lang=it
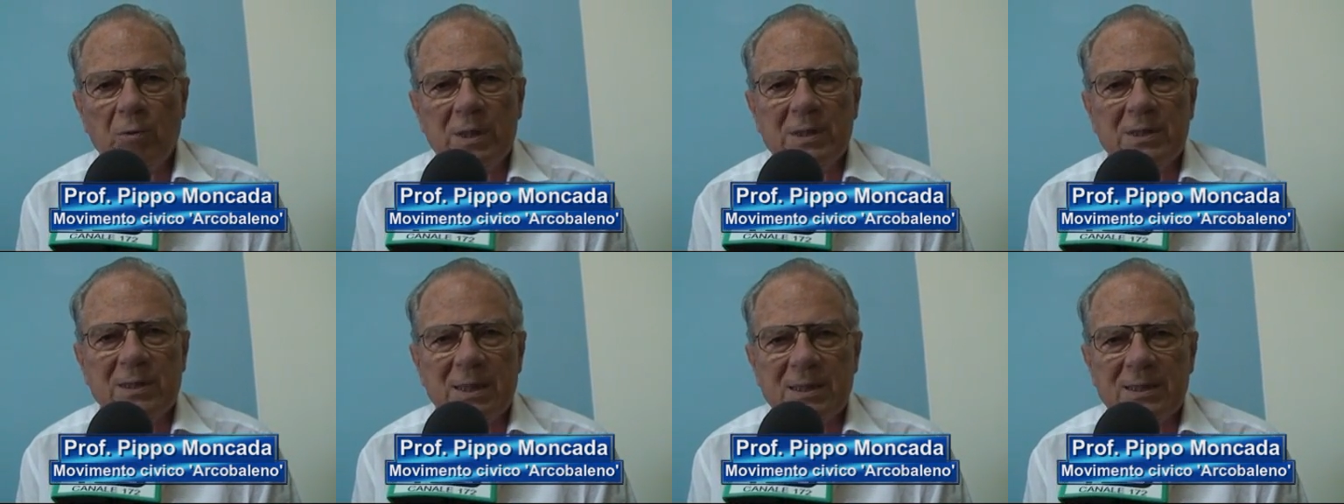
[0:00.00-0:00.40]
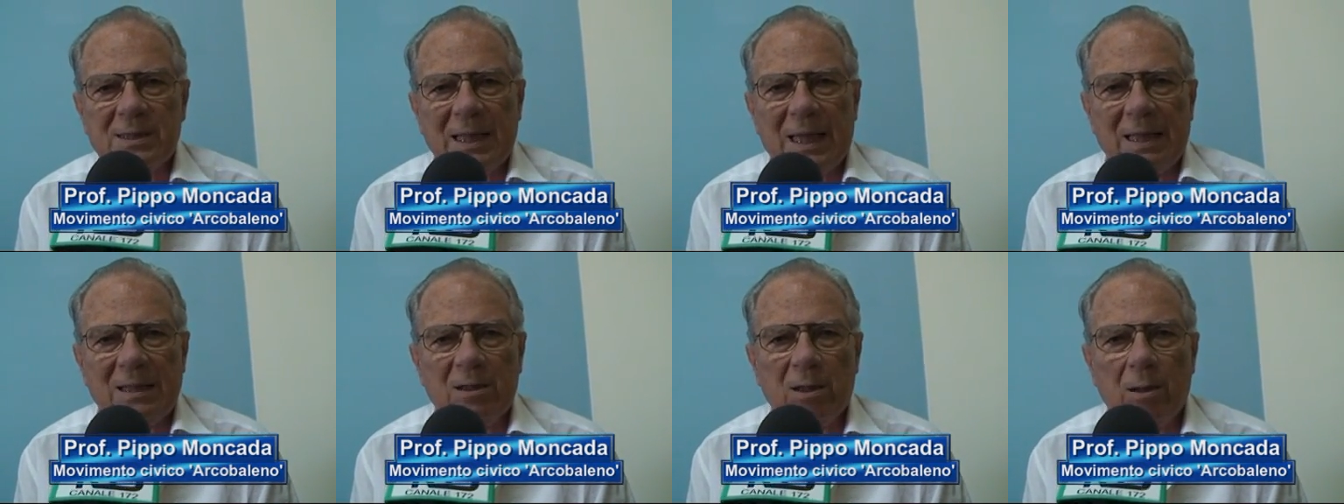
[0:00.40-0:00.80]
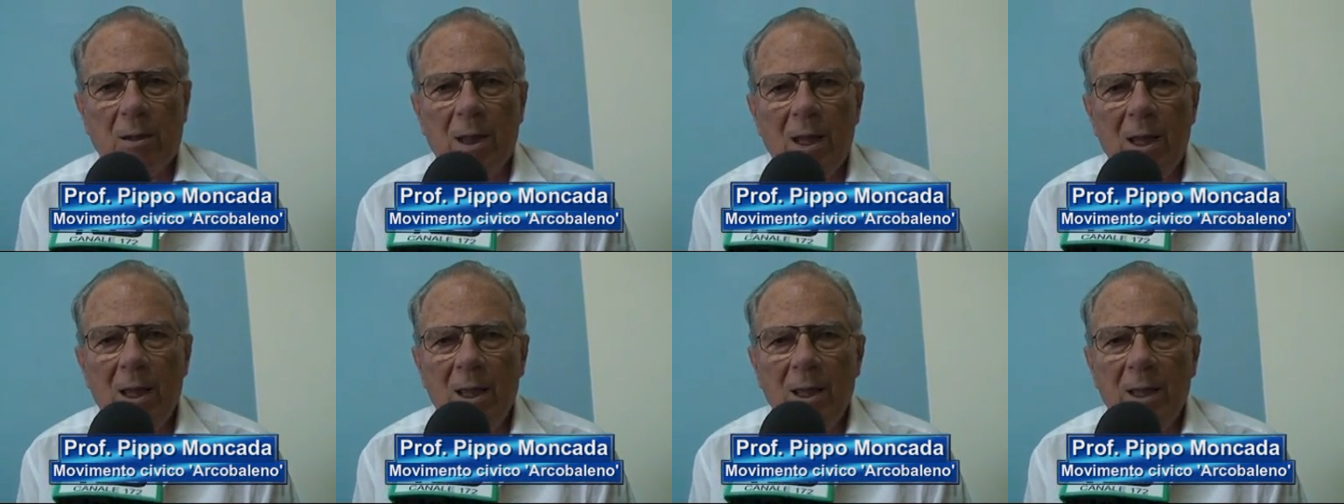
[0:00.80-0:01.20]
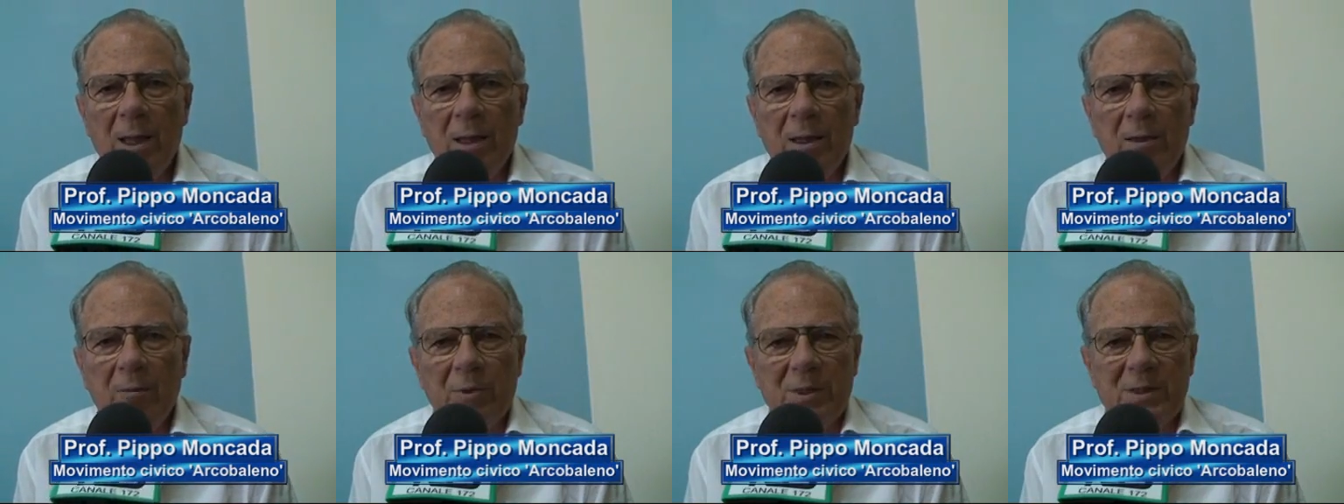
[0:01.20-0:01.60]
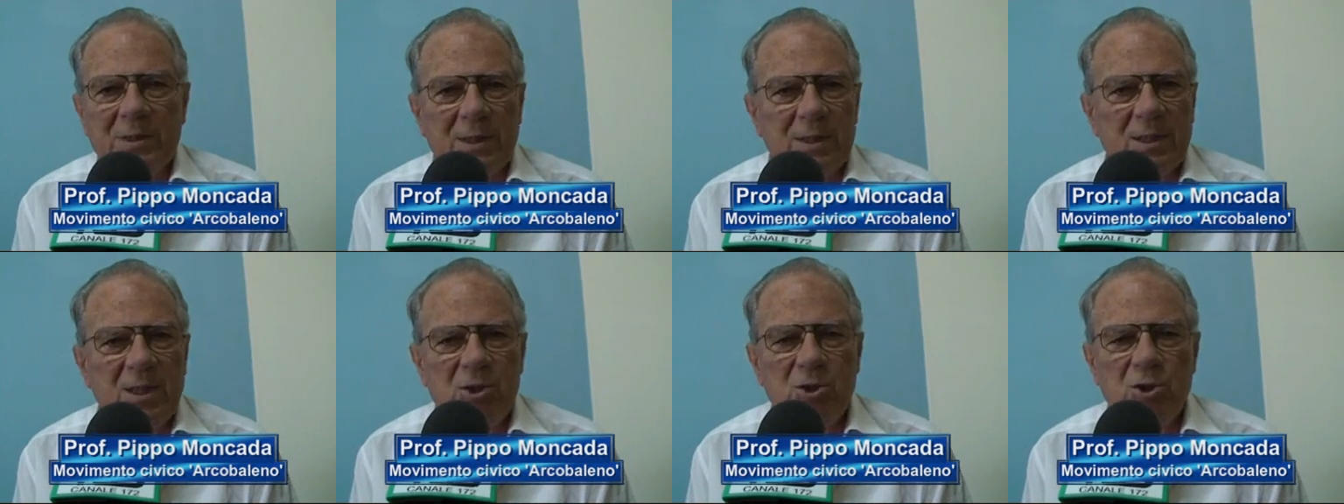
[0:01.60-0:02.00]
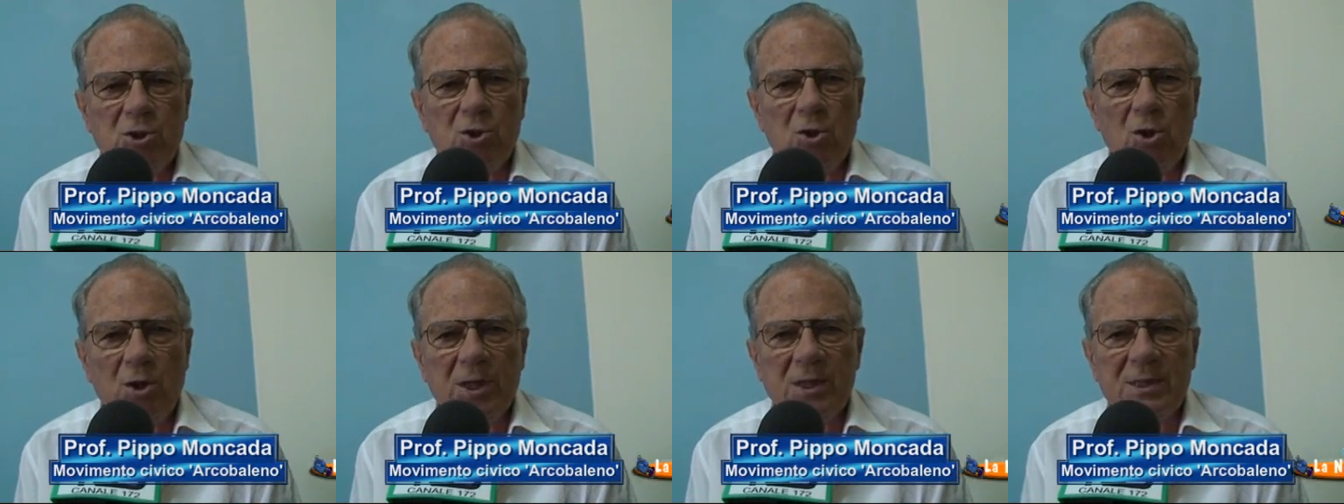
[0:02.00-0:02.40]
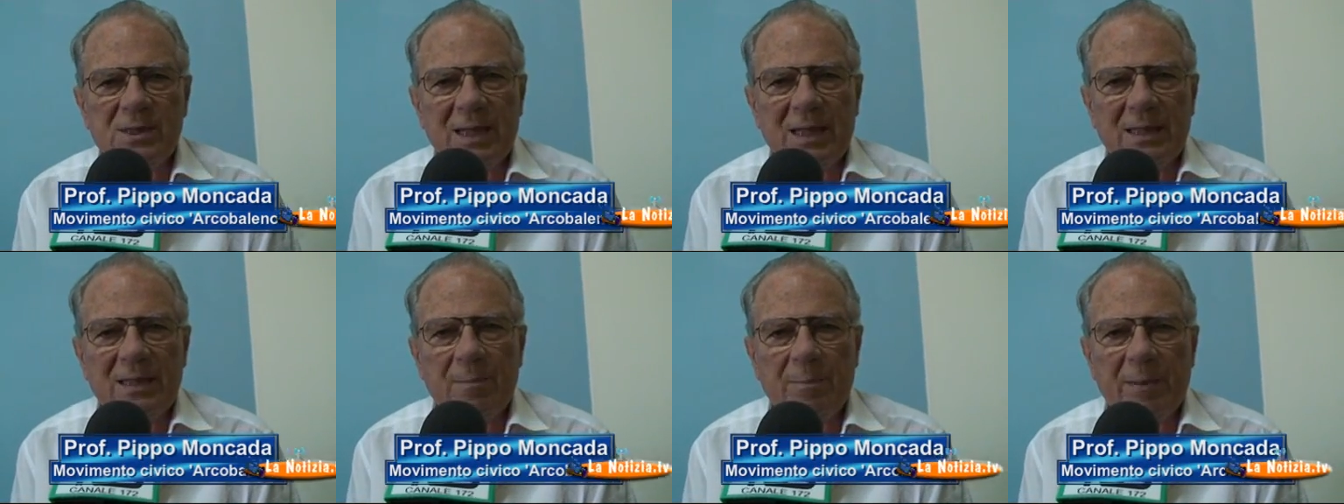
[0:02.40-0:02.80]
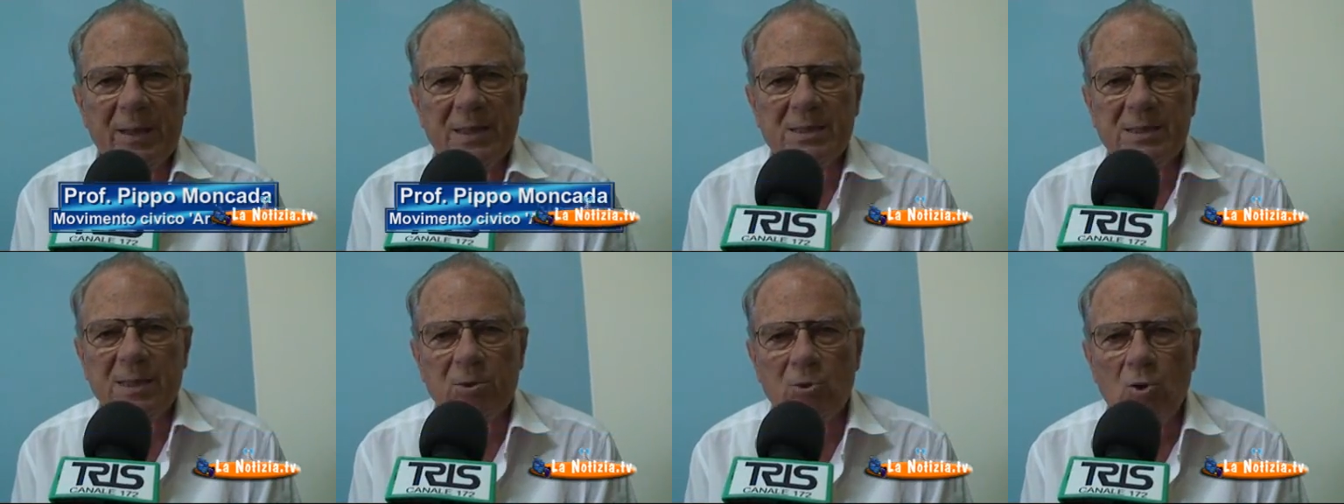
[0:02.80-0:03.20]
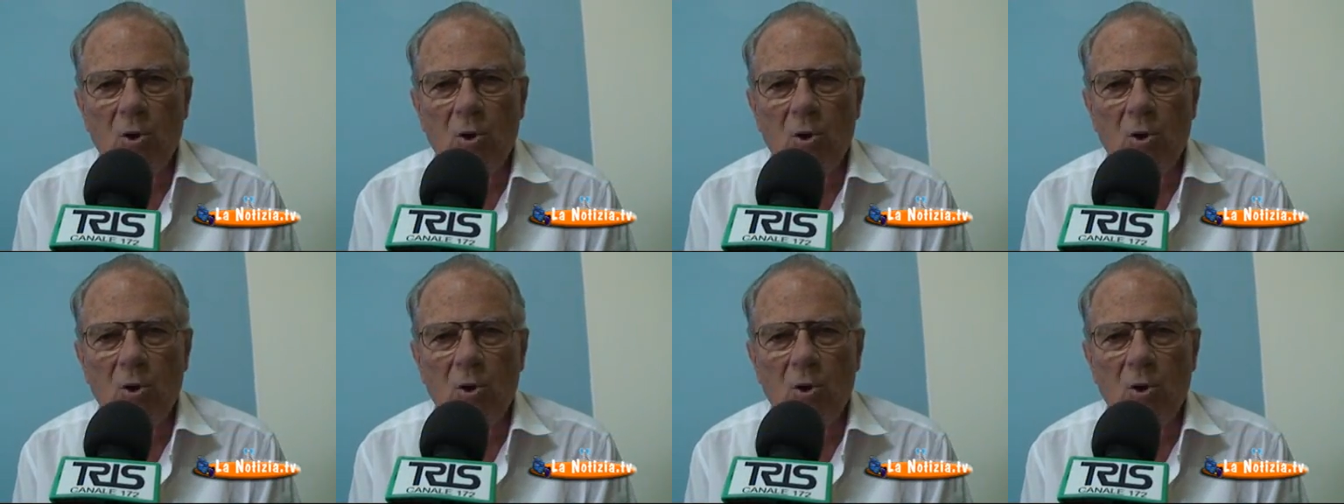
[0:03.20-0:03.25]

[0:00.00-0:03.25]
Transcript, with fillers: Questa è stata questa decisione è stata presa